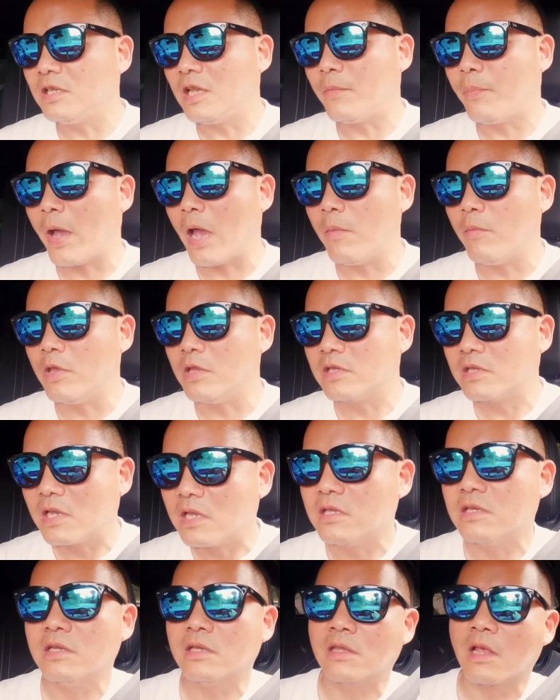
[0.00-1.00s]
界排名
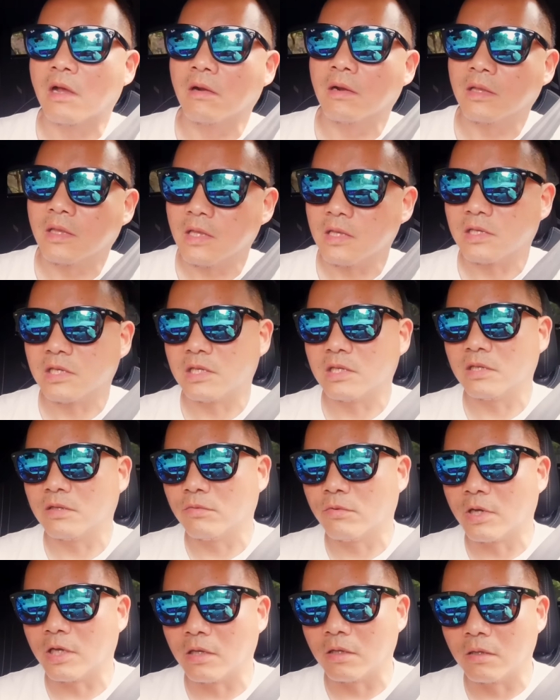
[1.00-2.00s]
甚至到了第七
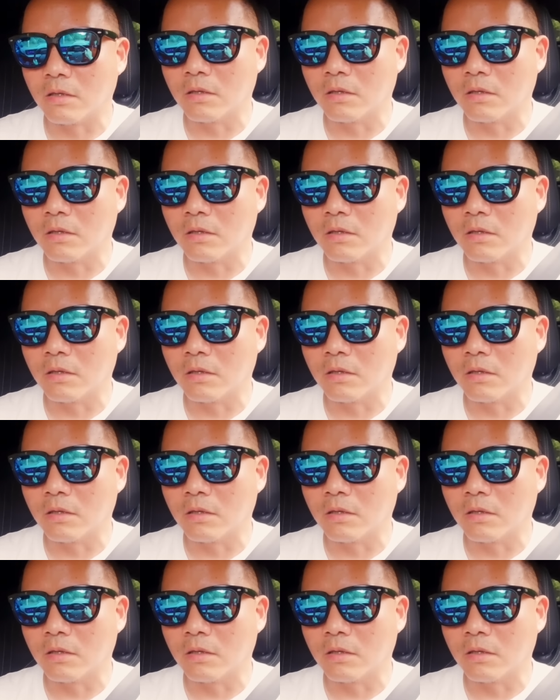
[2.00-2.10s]
位。